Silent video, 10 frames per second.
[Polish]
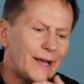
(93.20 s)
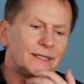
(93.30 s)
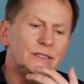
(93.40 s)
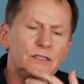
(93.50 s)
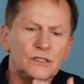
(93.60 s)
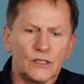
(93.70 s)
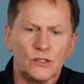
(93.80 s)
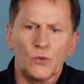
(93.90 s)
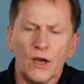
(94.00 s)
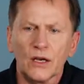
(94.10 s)
ma nic
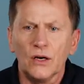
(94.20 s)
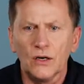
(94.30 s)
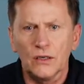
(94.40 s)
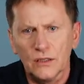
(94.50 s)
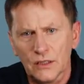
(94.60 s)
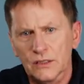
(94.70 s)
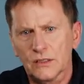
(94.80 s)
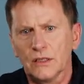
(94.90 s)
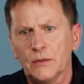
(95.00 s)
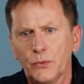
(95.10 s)
złego
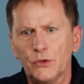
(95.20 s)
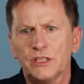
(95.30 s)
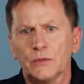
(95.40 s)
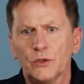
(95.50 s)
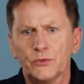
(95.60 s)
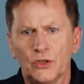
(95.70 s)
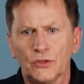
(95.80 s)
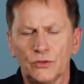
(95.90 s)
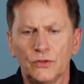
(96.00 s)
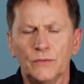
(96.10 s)
z pójściem do
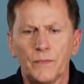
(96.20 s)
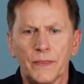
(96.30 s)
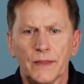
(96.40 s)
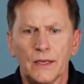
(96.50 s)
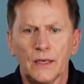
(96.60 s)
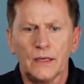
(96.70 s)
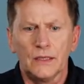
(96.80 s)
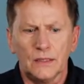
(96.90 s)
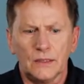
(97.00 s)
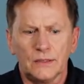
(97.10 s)
przodu,
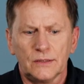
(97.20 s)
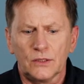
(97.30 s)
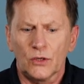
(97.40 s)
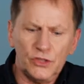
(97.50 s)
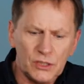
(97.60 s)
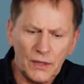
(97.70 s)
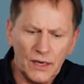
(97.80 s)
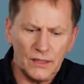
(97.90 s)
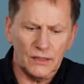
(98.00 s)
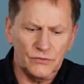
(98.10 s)
tylko
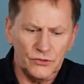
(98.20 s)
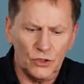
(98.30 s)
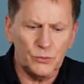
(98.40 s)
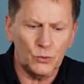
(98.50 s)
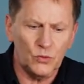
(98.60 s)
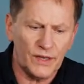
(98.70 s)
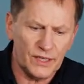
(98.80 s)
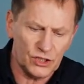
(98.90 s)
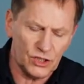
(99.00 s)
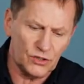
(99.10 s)
trzeba wziąć pod
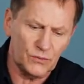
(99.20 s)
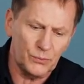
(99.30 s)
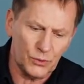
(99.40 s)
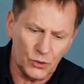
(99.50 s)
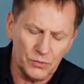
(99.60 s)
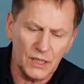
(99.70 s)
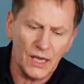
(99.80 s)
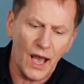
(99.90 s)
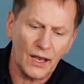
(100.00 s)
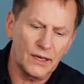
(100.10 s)
uwagę, że podobnie
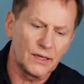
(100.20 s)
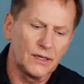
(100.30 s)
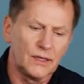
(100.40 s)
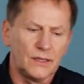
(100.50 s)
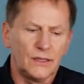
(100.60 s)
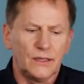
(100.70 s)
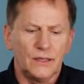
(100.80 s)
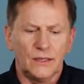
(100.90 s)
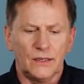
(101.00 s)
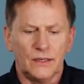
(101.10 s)
jak
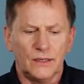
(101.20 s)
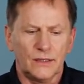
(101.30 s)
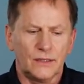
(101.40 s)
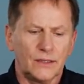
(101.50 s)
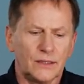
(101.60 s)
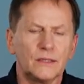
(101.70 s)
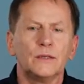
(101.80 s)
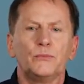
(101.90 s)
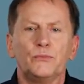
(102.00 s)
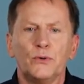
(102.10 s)
e,
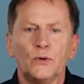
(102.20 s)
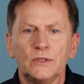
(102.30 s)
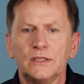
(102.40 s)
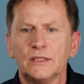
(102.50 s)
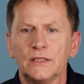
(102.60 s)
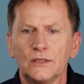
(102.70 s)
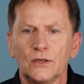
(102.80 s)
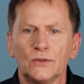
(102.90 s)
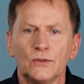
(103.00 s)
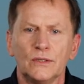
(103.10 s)
kiedy po ulicy
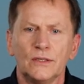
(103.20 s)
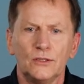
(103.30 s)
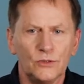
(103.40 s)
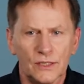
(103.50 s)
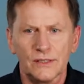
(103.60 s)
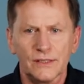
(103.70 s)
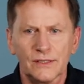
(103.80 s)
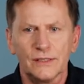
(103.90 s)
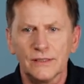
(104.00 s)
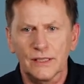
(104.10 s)
idą ludzie z
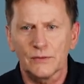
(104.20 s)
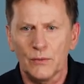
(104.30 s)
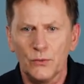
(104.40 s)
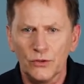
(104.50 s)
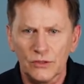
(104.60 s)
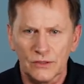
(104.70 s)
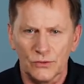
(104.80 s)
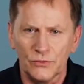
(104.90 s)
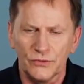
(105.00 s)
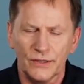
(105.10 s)
instynktem
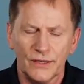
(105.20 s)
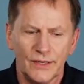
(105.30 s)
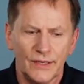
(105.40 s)
zabójców